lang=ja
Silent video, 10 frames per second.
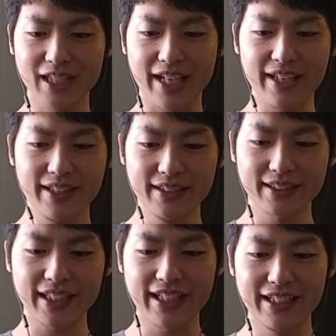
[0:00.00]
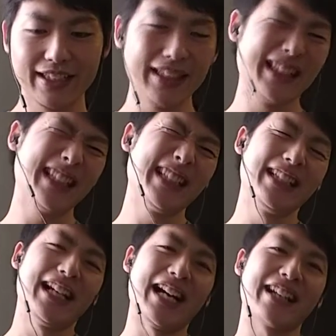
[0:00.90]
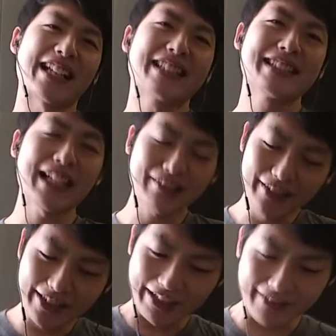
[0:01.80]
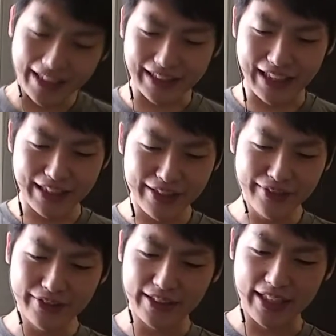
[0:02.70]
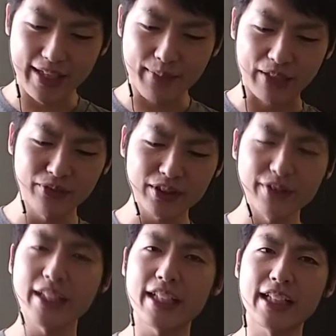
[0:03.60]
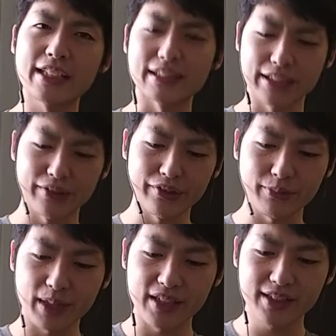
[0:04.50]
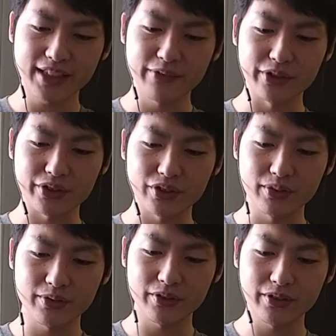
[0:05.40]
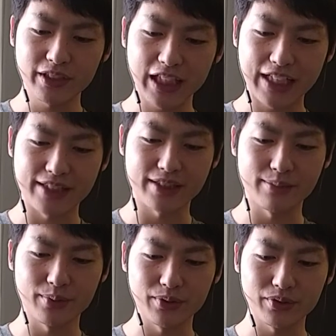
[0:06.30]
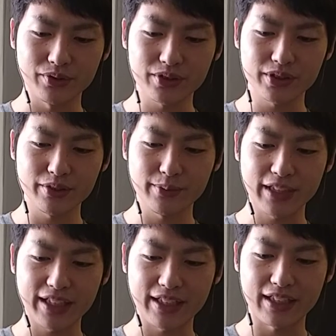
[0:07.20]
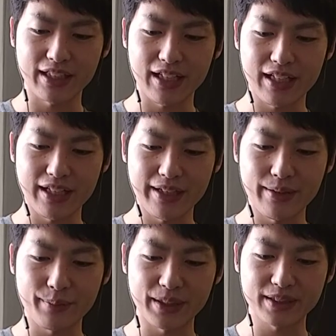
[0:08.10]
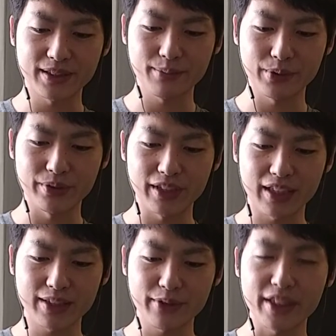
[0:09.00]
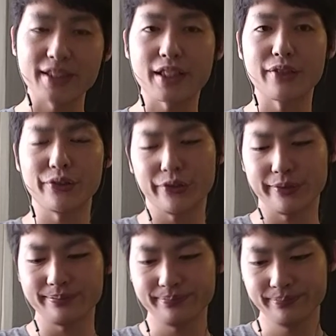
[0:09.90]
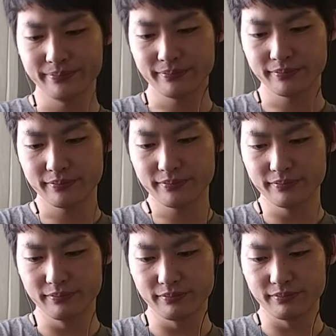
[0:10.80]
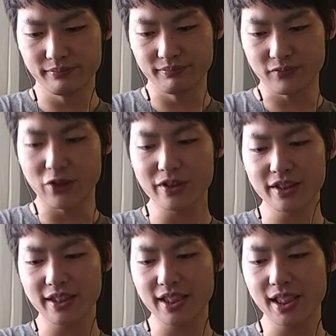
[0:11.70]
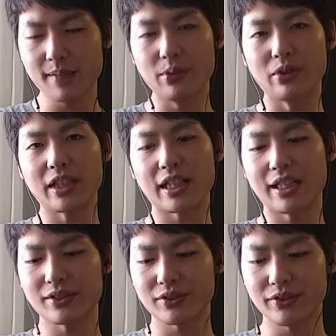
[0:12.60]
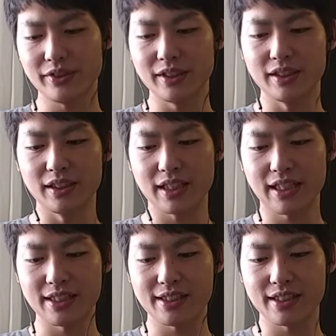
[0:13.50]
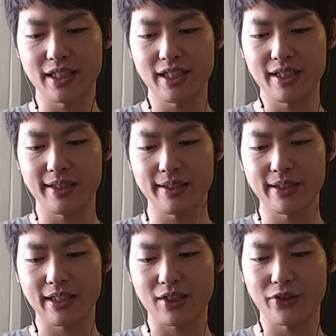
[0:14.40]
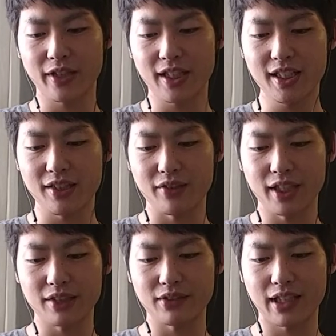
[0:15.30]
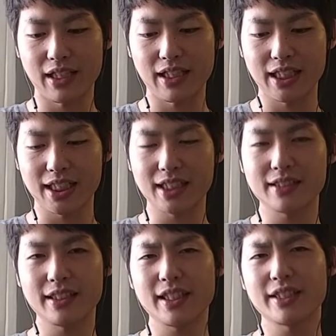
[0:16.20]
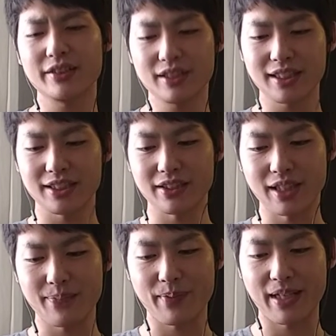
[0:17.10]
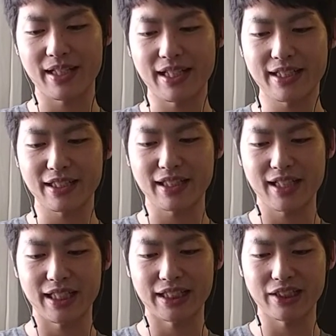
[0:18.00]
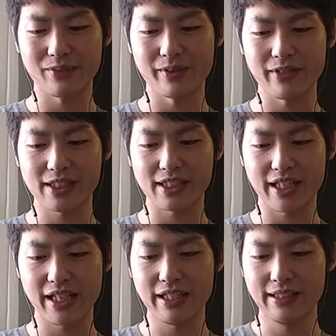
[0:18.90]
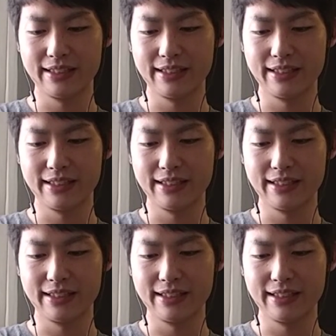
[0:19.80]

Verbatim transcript: はい、次。あのね、草コインの煽りが最近ひどくてね、まあほんとそれだけなんですけど、まあ言ってもしょうもないし、もうどうしようもないから、別にもう何でもいいですけど、うん、個人的にはもうなんかアルトコインに関してなんかこれいいよねとか価格に言及したりっていうのはやっぱやりたくないなって思いましたね。